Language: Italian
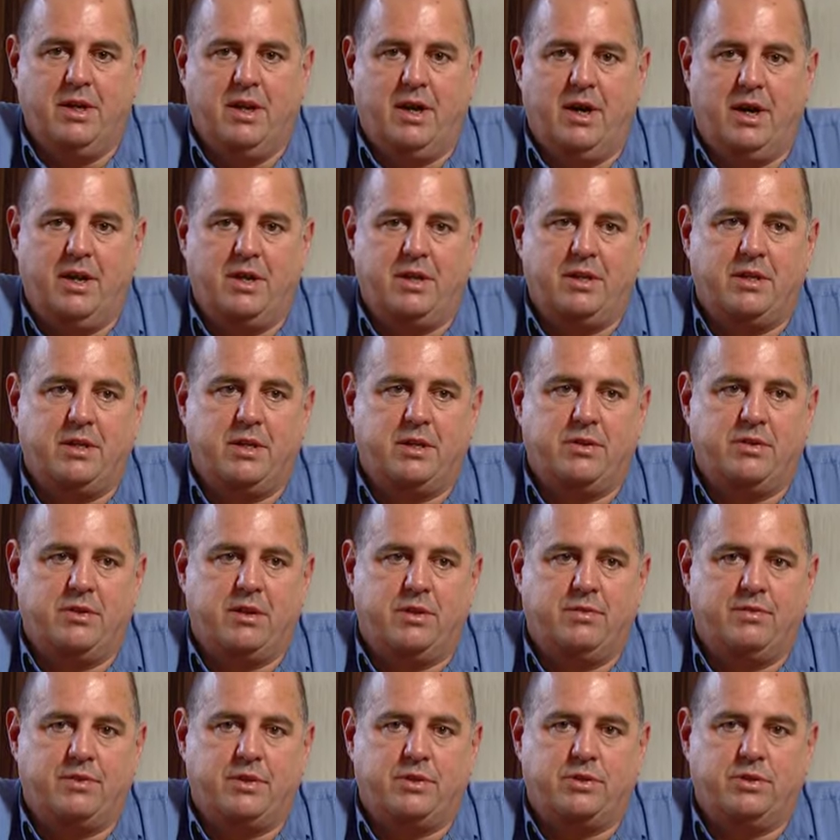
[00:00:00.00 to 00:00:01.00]
all'interno
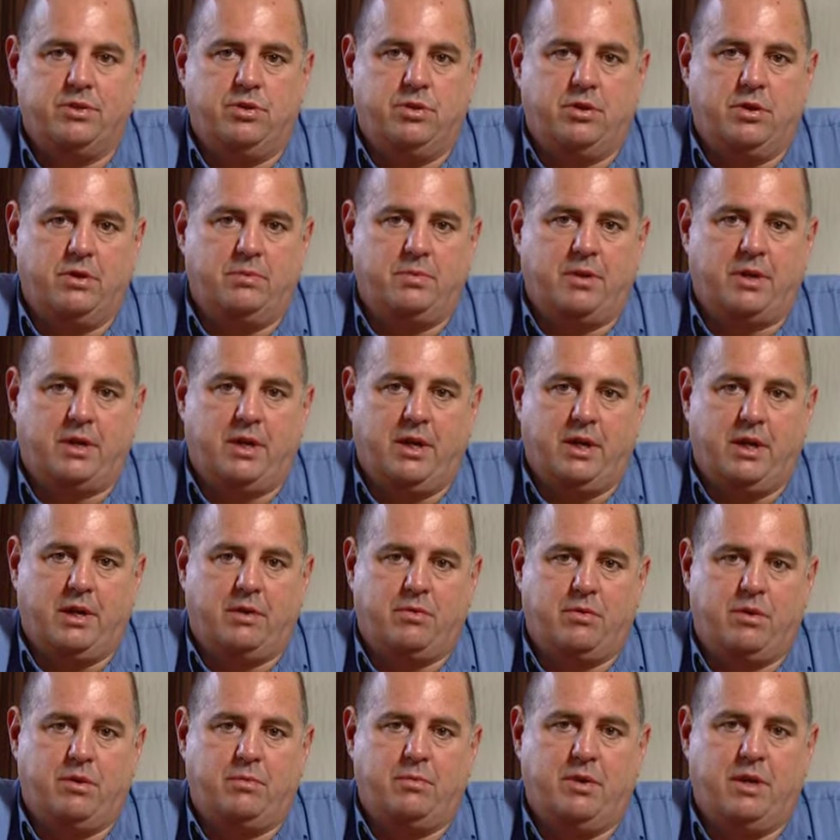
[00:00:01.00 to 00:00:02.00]
della frazione perché
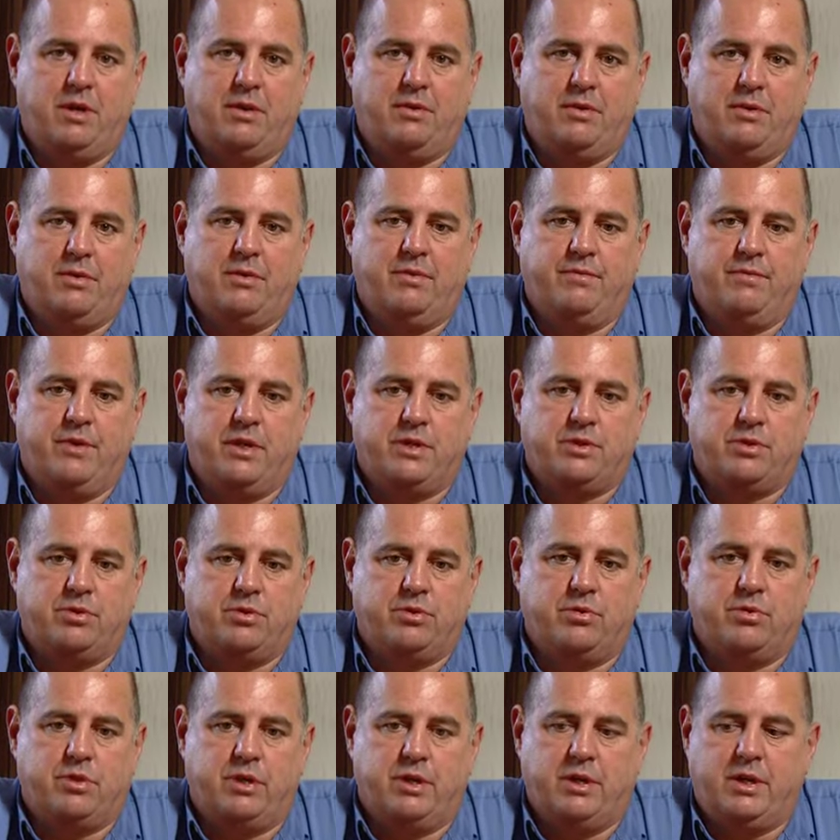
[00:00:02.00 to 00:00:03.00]
l'acqua ormai aveva invaso
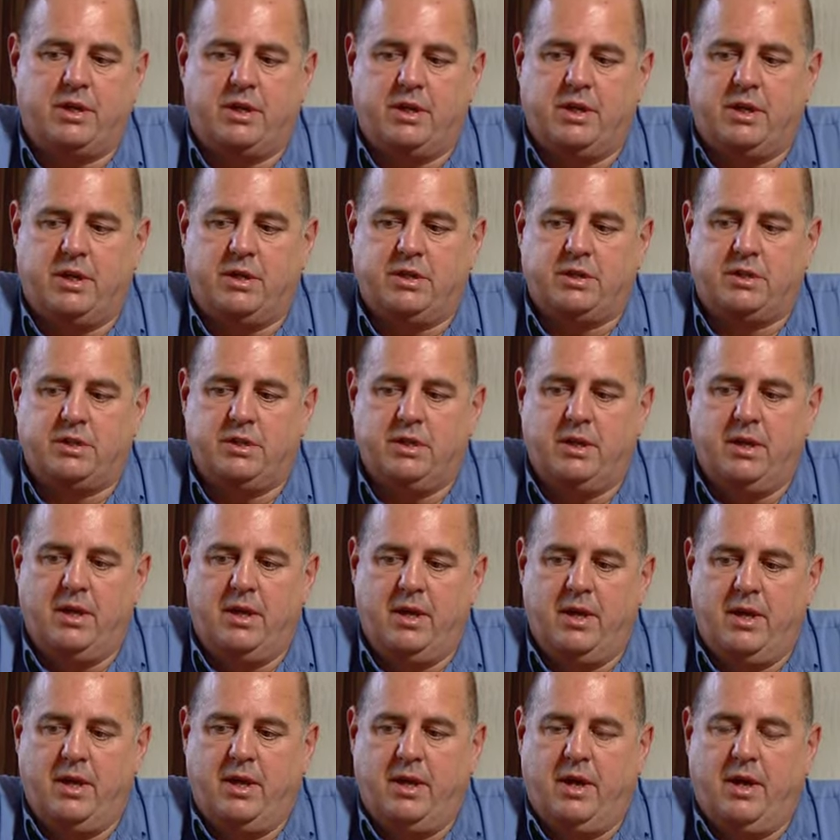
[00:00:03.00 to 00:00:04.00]
tutte le case
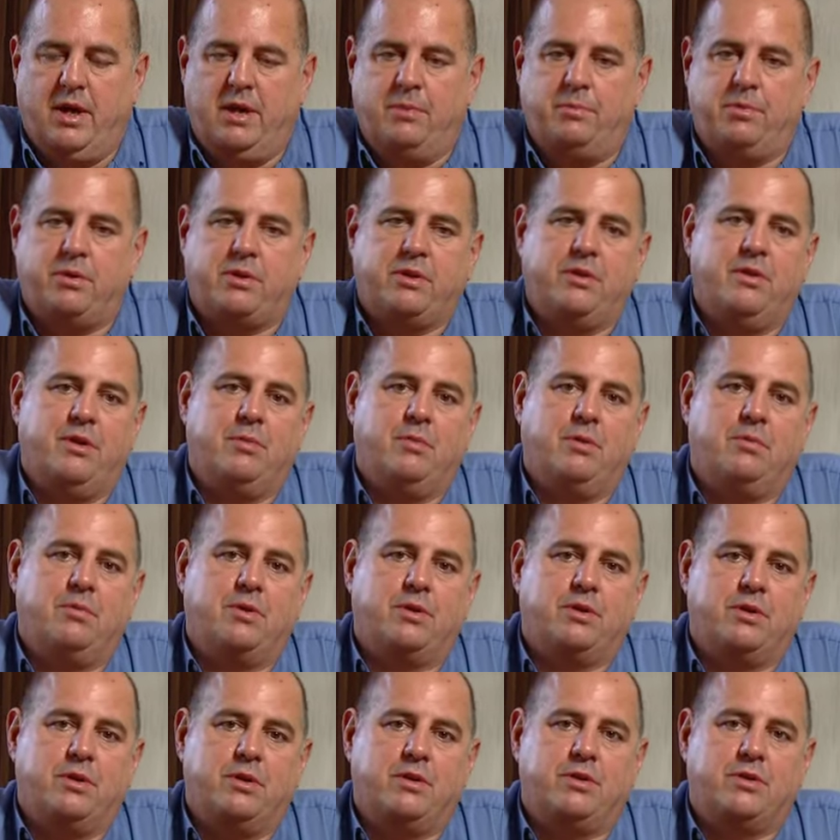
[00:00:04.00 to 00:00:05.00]
e li portavamo a
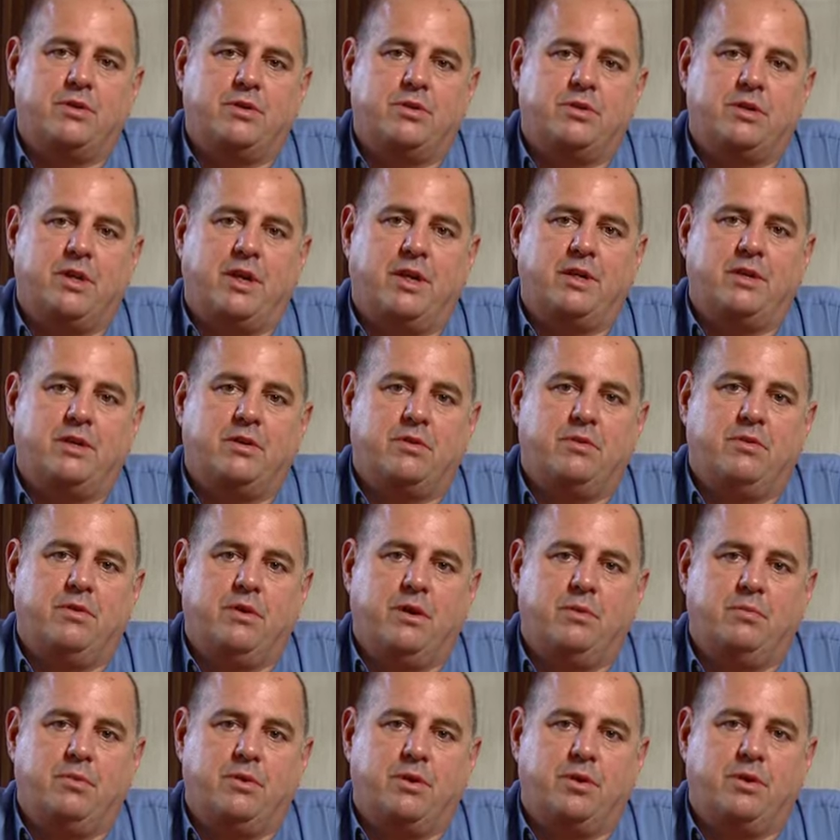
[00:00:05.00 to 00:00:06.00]
bordo dell'autostrada dove
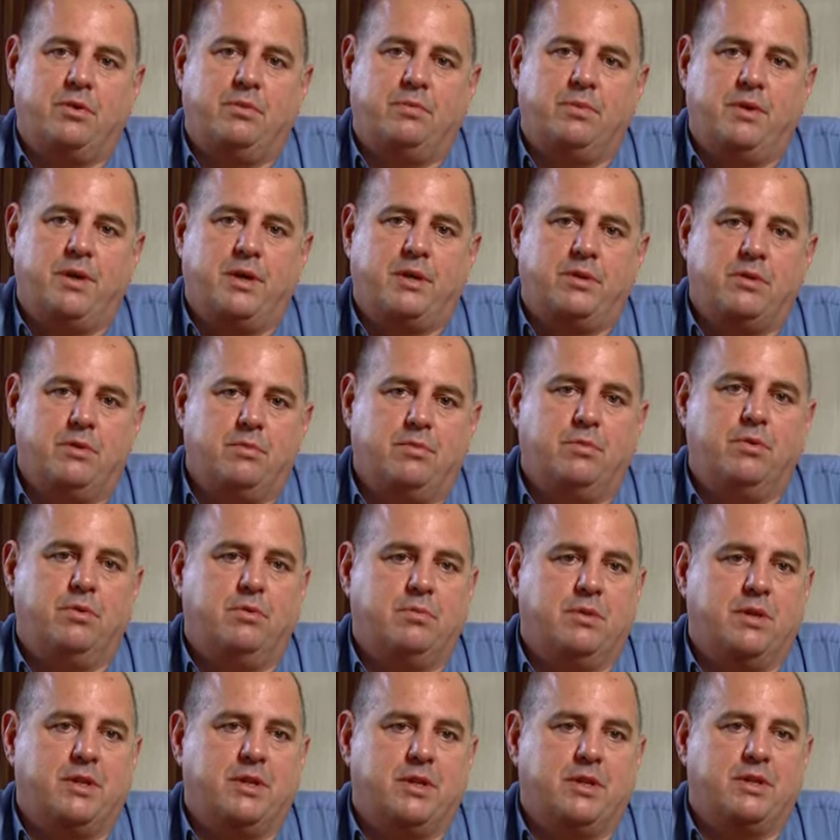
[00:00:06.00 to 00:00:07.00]
avevamo recuperato il
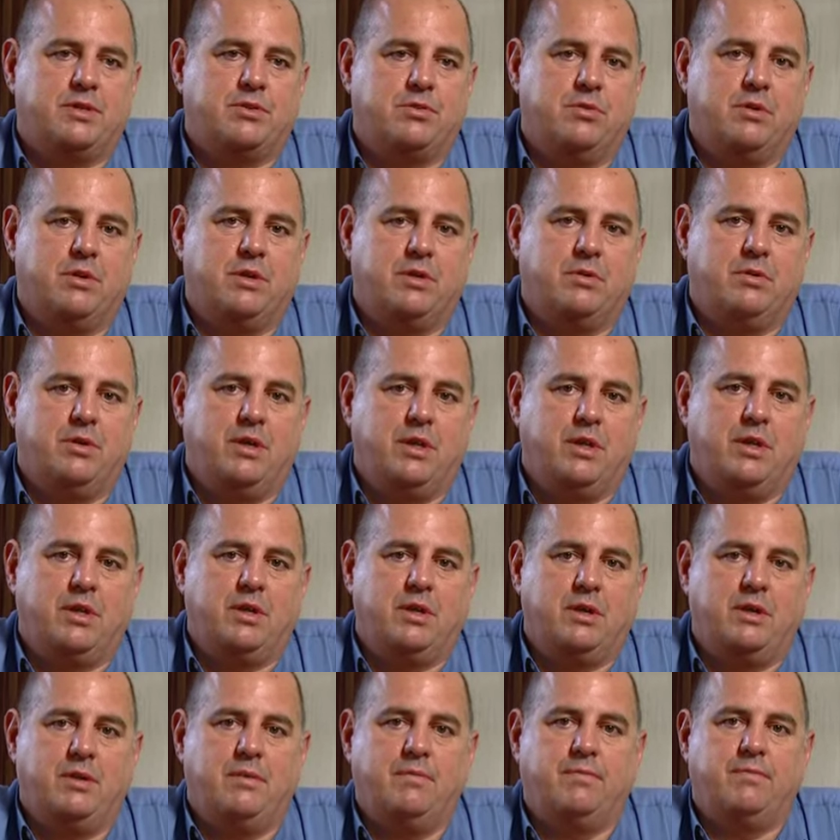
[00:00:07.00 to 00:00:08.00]
pullman della scuola guida
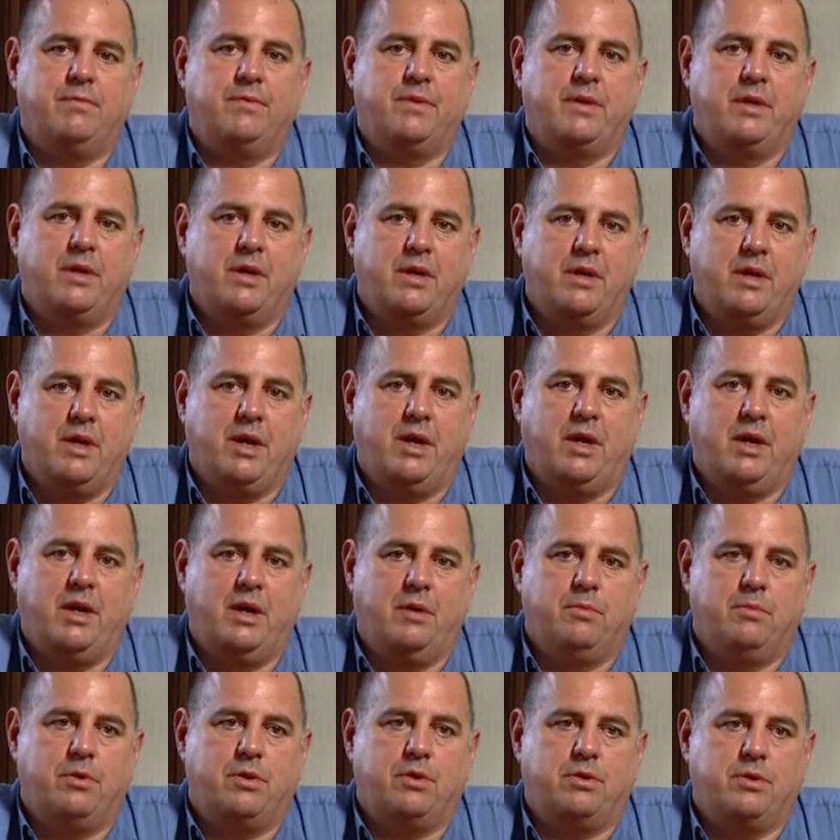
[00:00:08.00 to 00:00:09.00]
che a
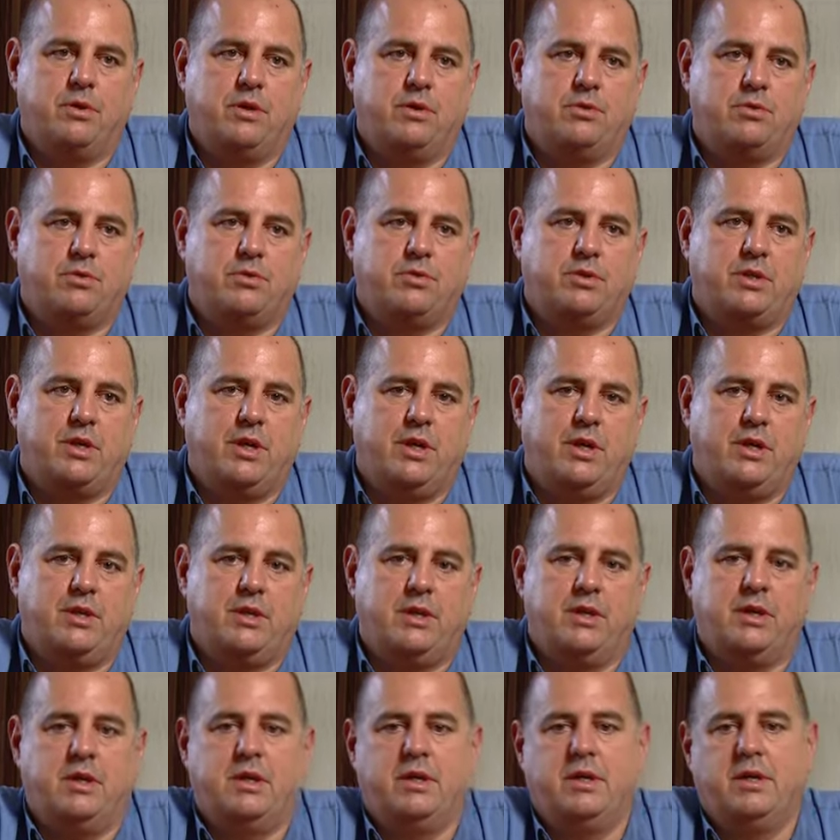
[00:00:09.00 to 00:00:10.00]
bordo
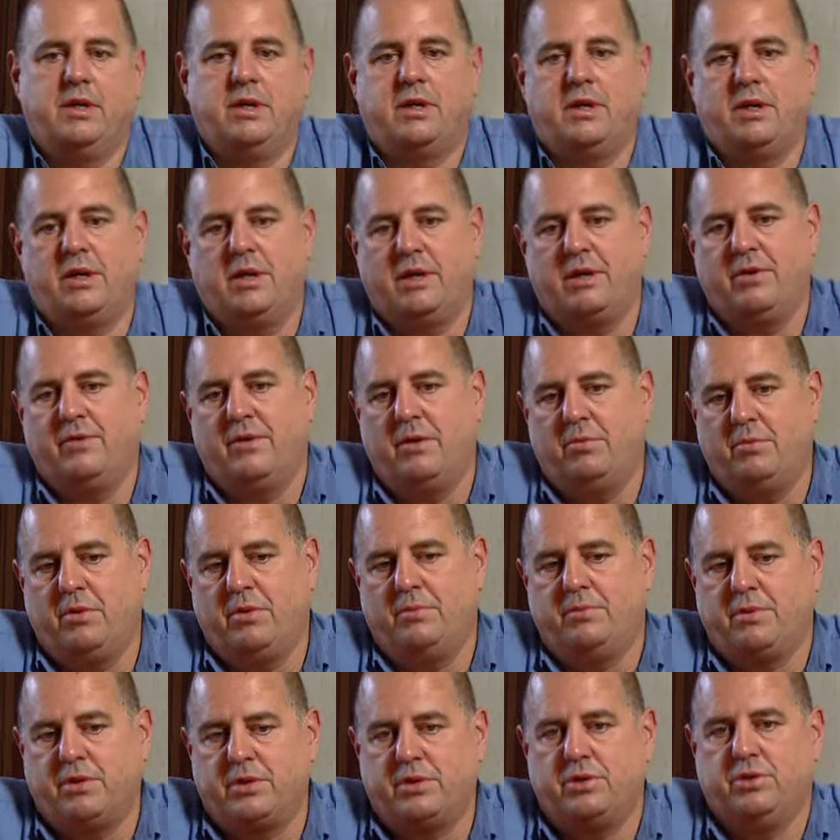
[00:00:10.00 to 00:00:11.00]
dell'autostrada caricavamo le
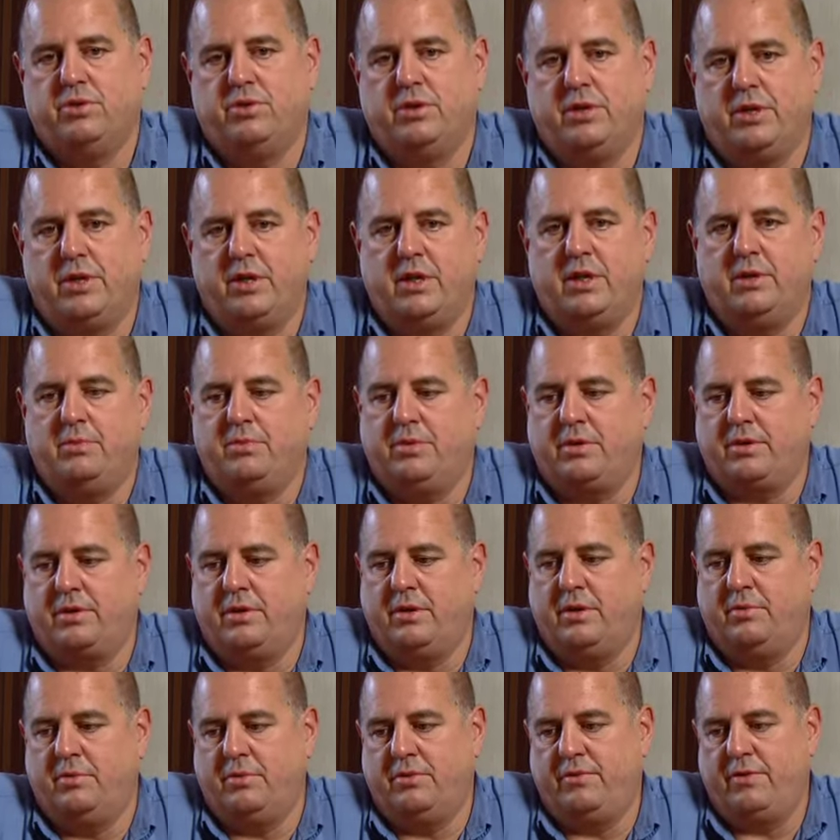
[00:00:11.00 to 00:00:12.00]
persone e le
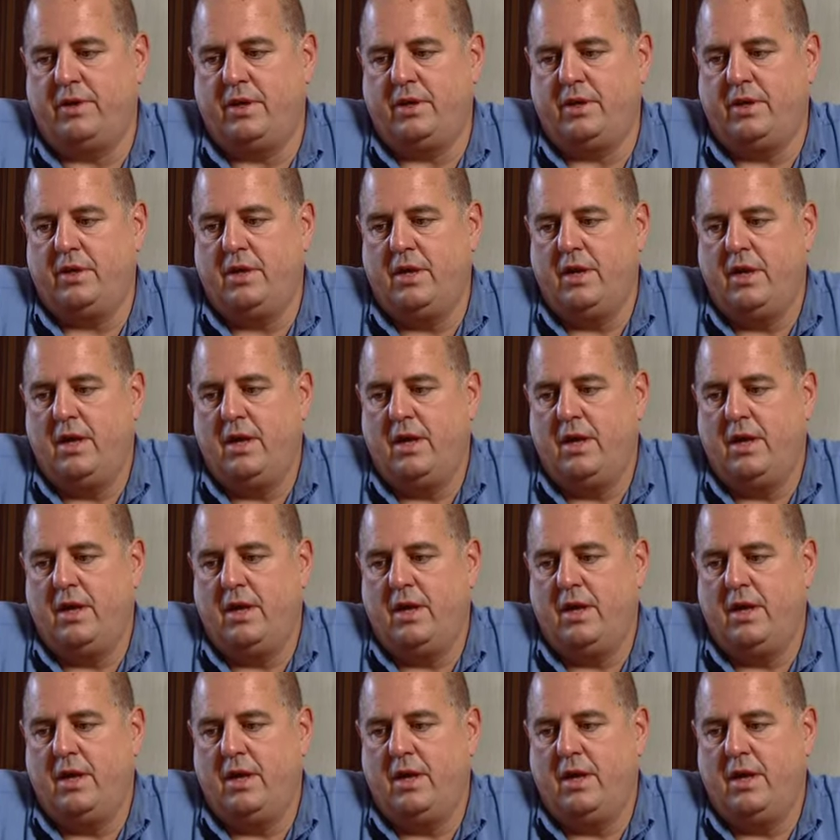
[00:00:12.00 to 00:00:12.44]
portavamo via.